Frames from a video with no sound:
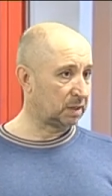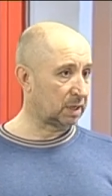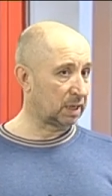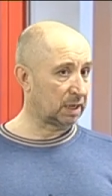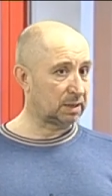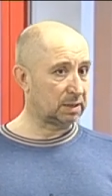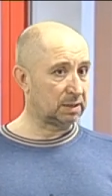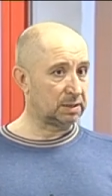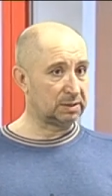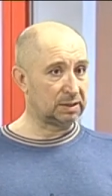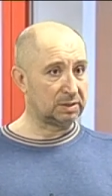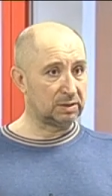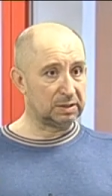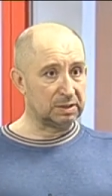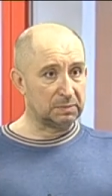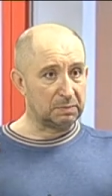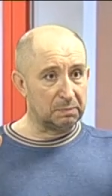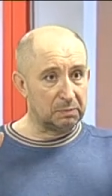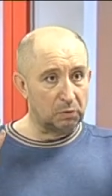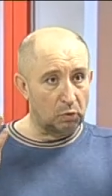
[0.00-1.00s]
Так,
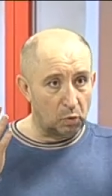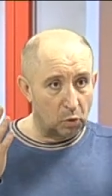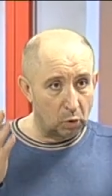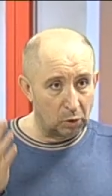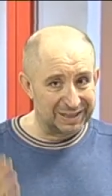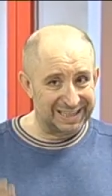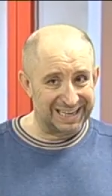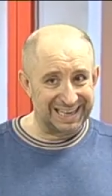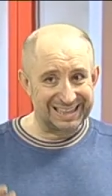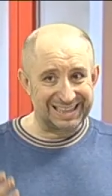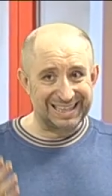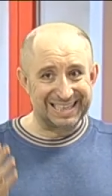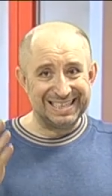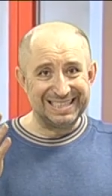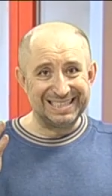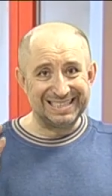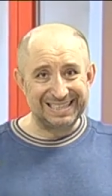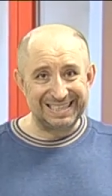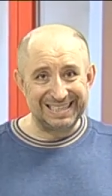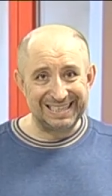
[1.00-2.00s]
он это
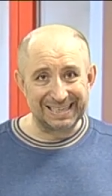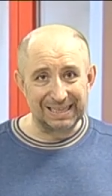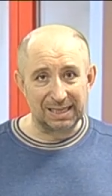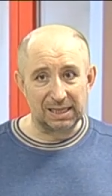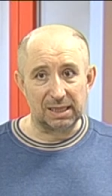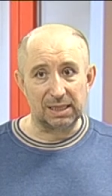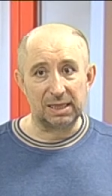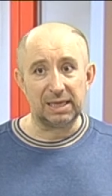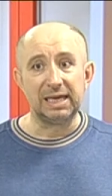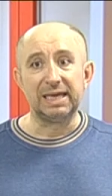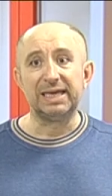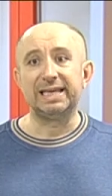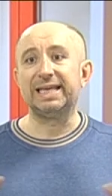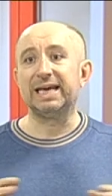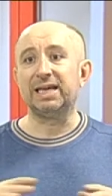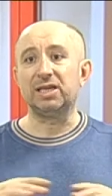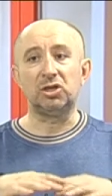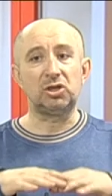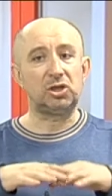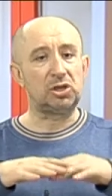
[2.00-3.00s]
и сделал,
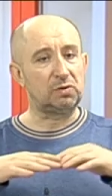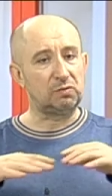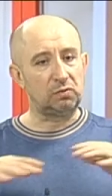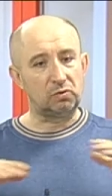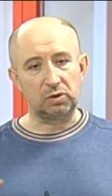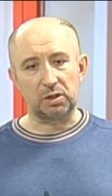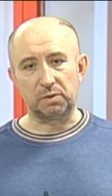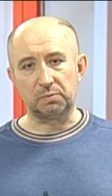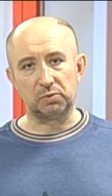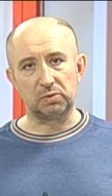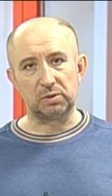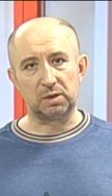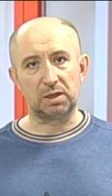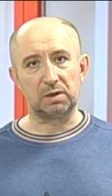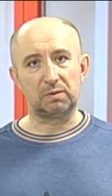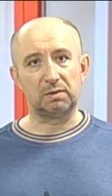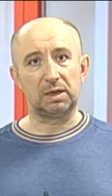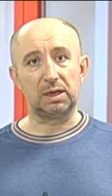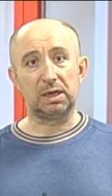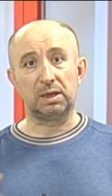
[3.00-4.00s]
я ничего не буду
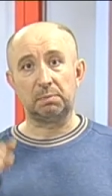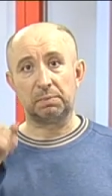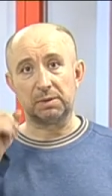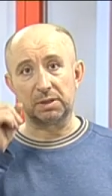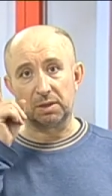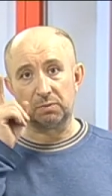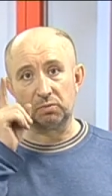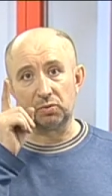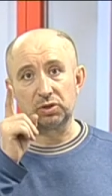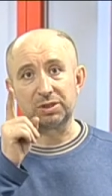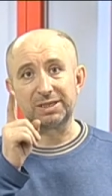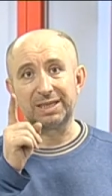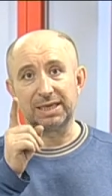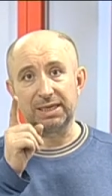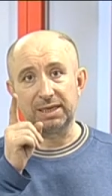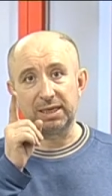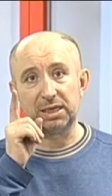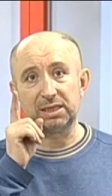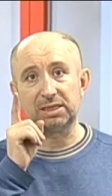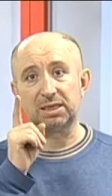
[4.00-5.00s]
что говорить, потому
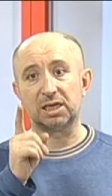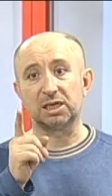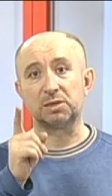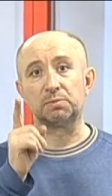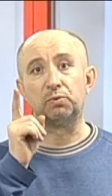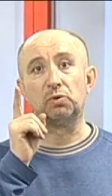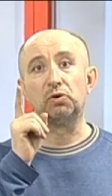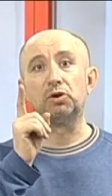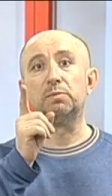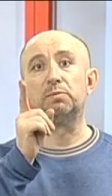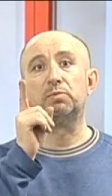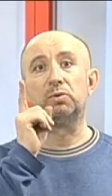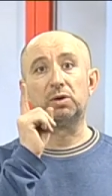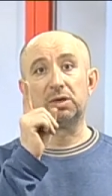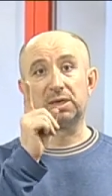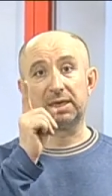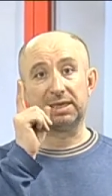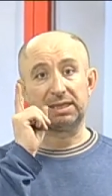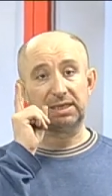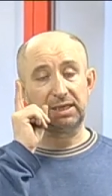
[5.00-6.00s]
здравия, что есть Господь
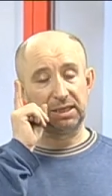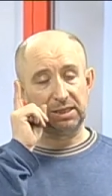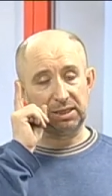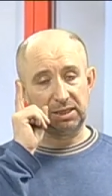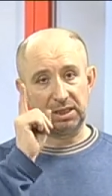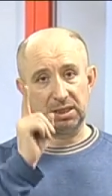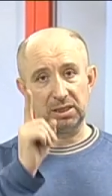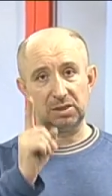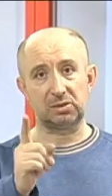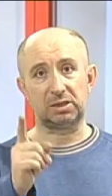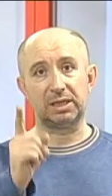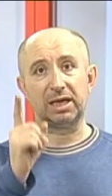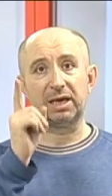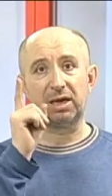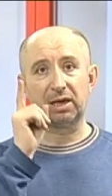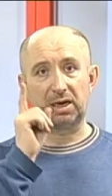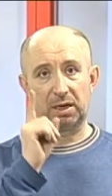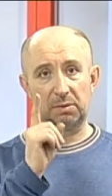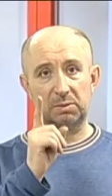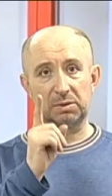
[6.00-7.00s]
Бог. Это надо, единственное
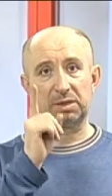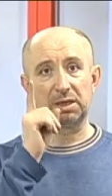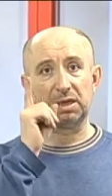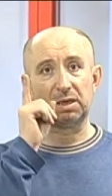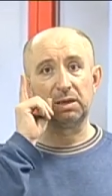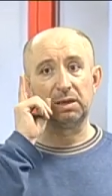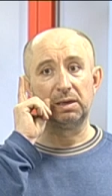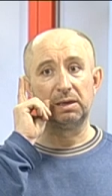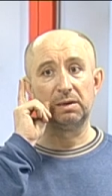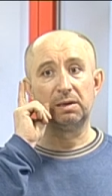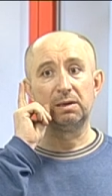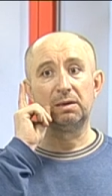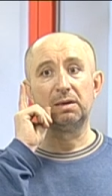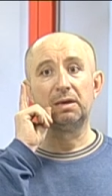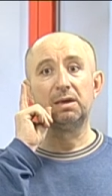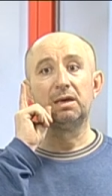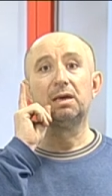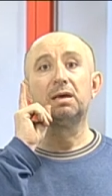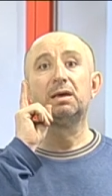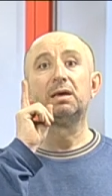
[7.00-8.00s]
надо грамотное. ты за,
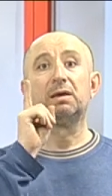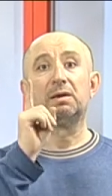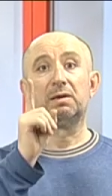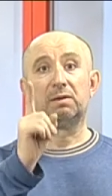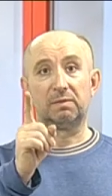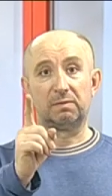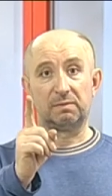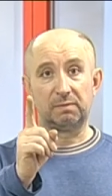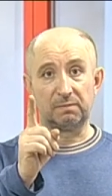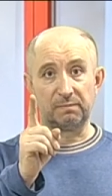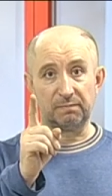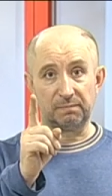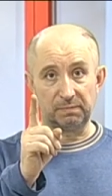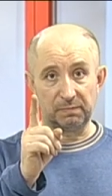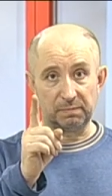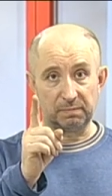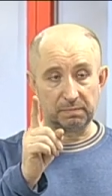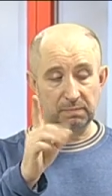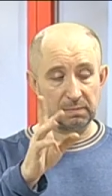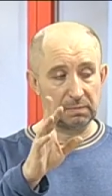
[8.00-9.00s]
за
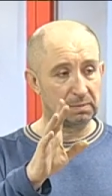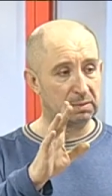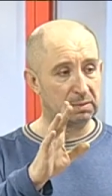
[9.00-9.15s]
упаковку.